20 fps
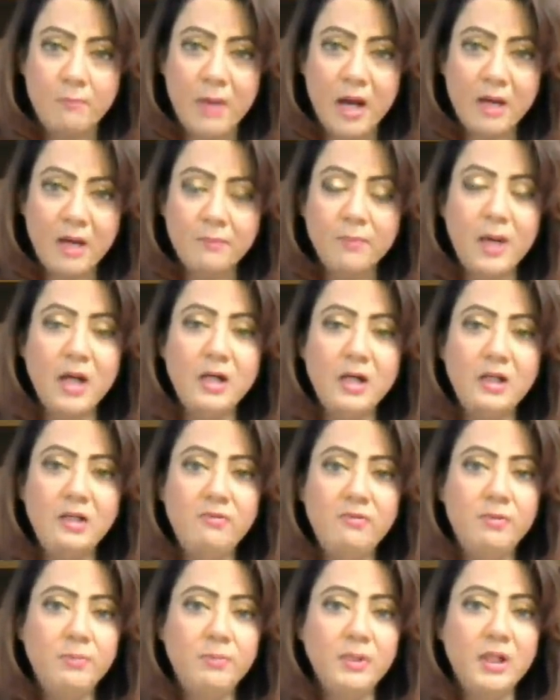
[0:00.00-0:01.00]
बार बार
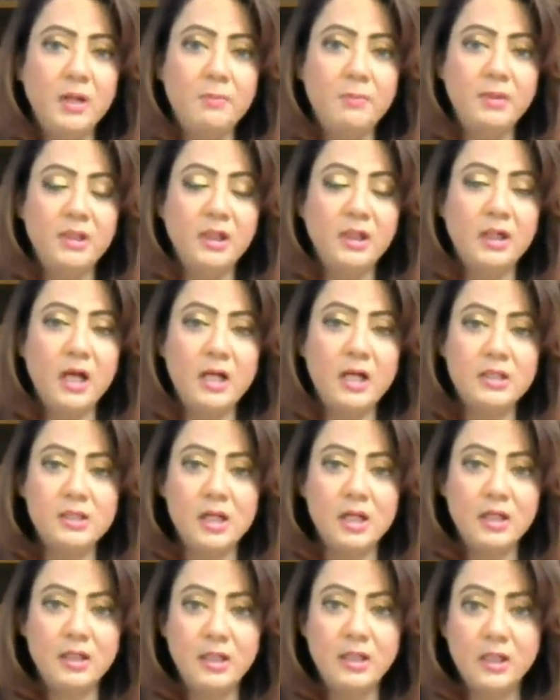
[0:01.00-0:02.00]
टीवी पे खबर दिखाई
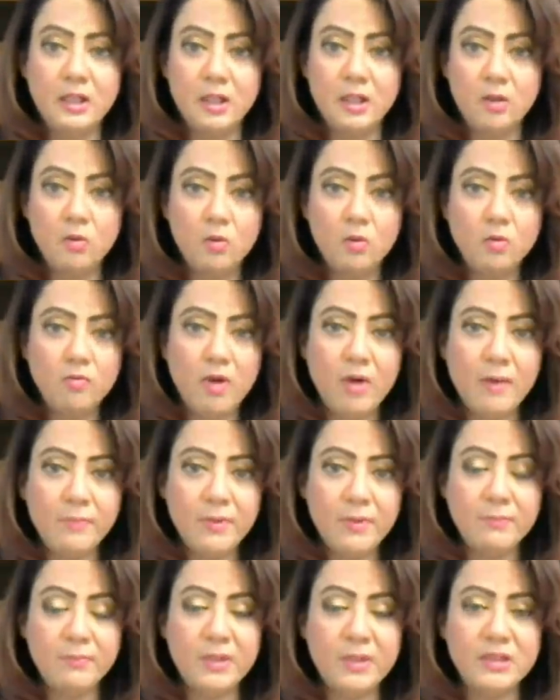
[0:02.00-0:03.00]
जा रही है कि लोग वहां
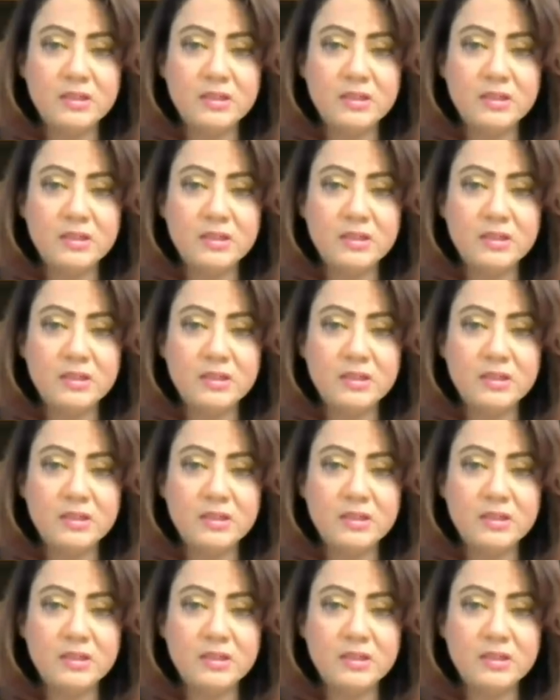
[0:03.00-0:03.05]
पे